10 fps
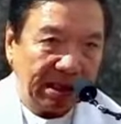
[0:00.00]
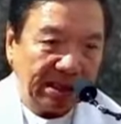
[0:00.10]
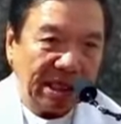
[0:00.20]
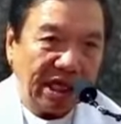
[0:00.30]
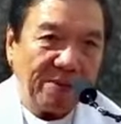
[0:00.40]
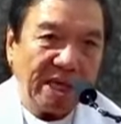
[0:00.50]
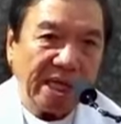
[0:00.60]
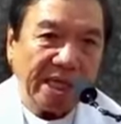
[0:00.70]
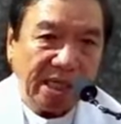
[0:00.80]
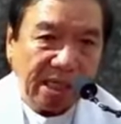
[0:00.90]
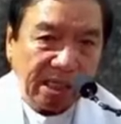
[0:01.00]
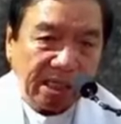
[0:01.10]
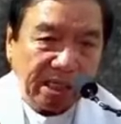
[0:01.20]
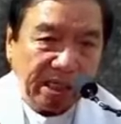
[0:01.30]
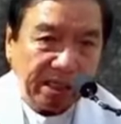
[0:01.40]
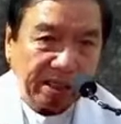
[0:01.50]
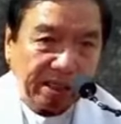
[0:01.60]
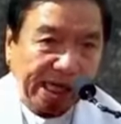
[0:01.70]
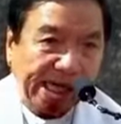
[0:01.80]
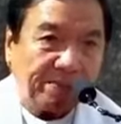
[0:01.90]
Dali man na
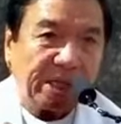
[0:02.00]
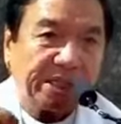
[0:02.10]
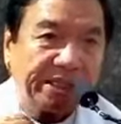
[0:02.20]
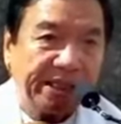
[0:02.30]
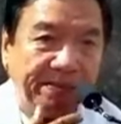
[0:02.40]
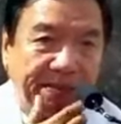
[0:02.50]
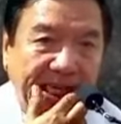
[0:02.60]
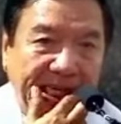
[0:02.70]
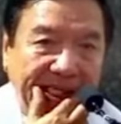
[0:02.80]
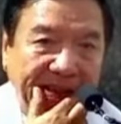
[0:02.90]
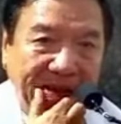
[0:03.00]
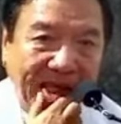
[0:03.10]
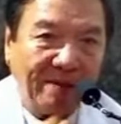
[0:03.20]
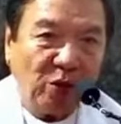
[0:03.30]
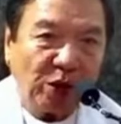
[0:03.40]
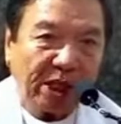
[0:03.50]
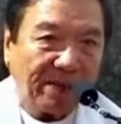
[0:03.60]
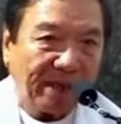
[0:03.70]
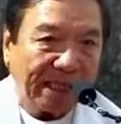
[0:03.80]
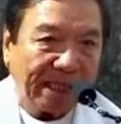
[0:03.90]
i-train pagsimba. Kalibutan
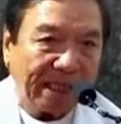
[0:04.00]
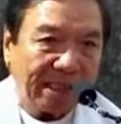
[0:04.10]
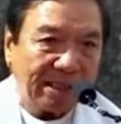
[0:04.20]
ng bata.